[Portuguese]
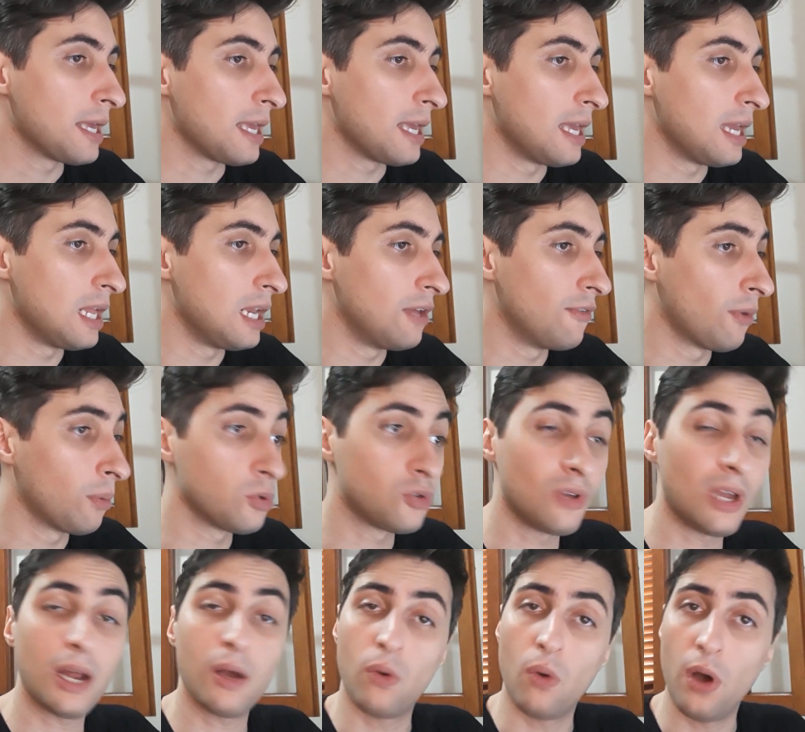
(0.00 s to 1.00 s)
ele vamos
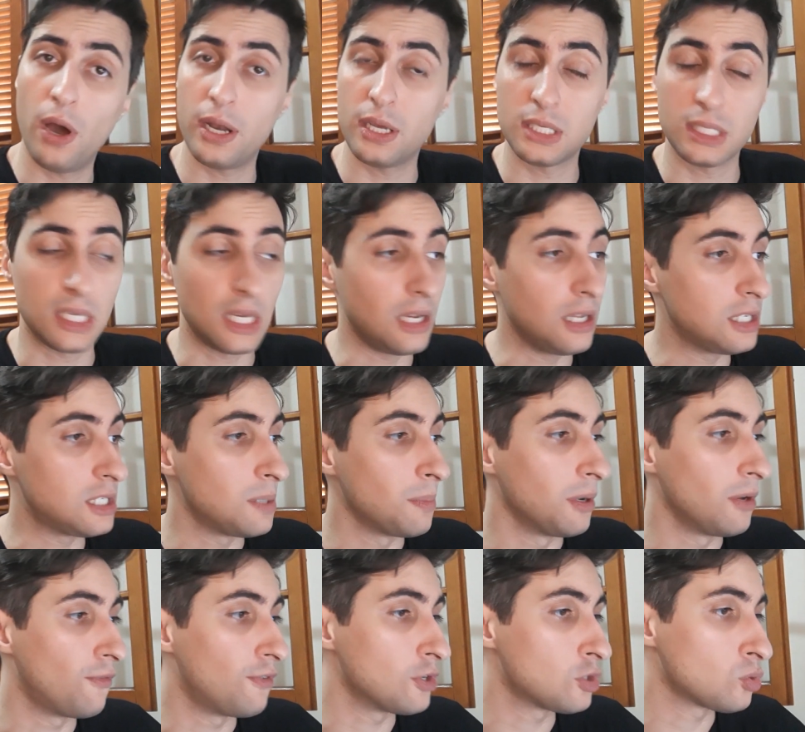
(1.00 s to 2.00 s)
ver agora se ele se
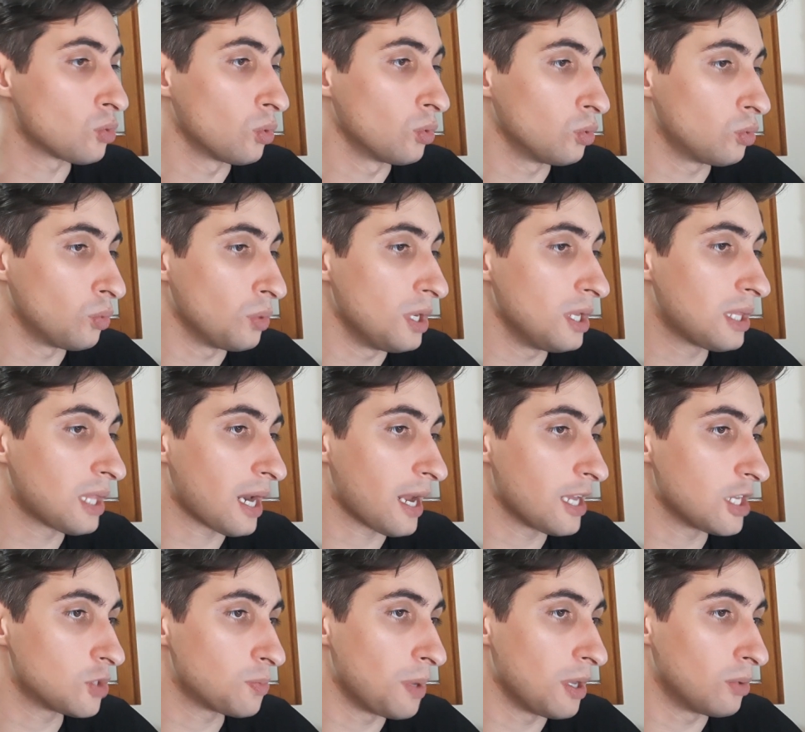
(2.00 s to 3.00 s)
manifestou no Twitter a
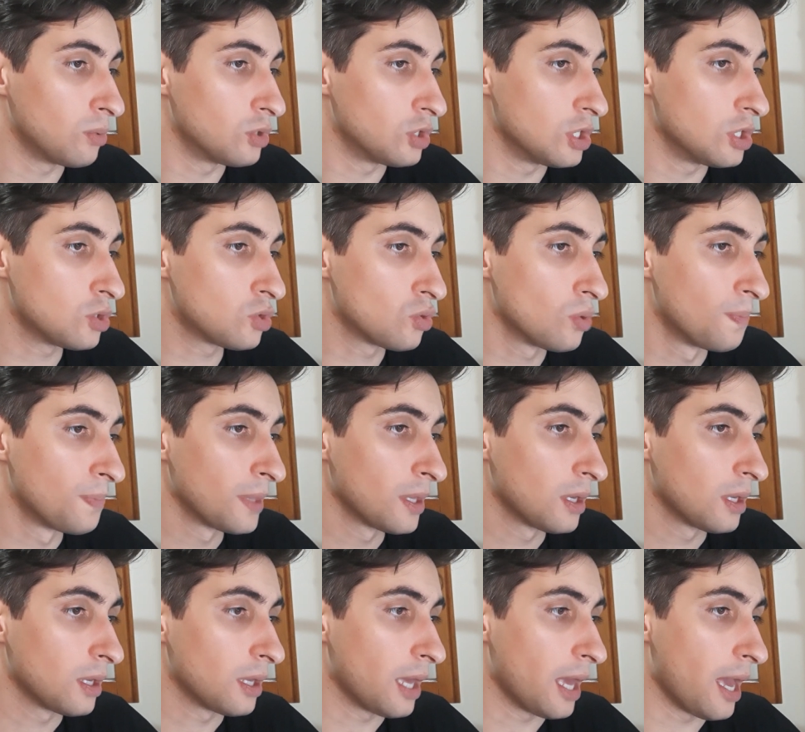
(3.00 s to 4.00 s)
respeito disso.
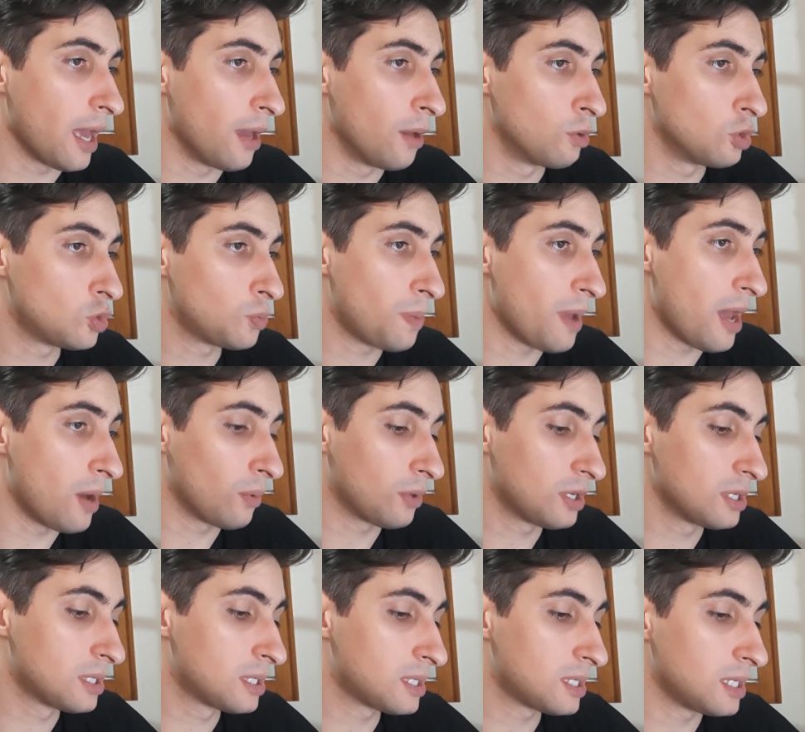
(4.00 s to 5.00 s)
É, eu espero
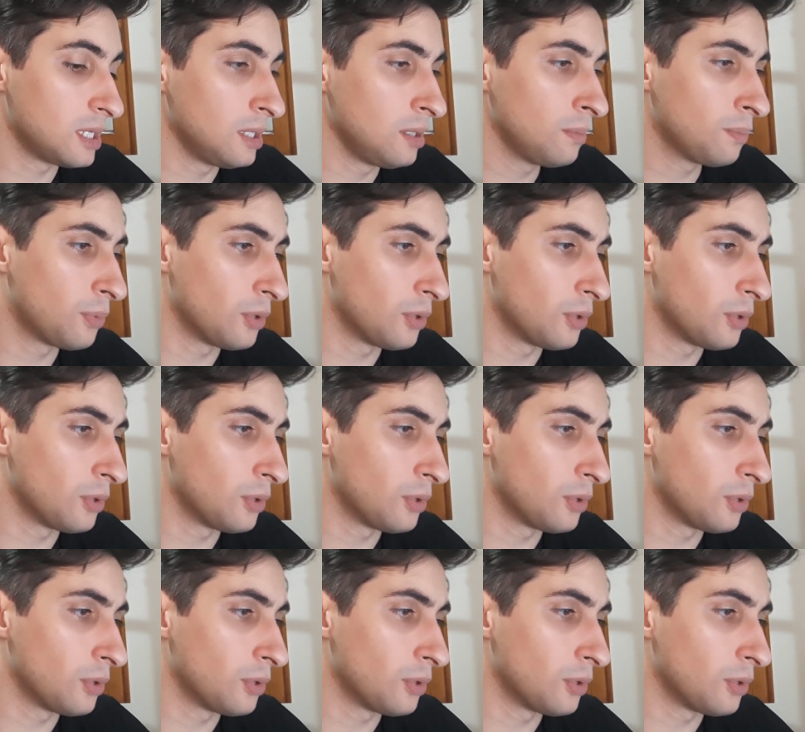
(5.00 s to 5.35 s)
que sim,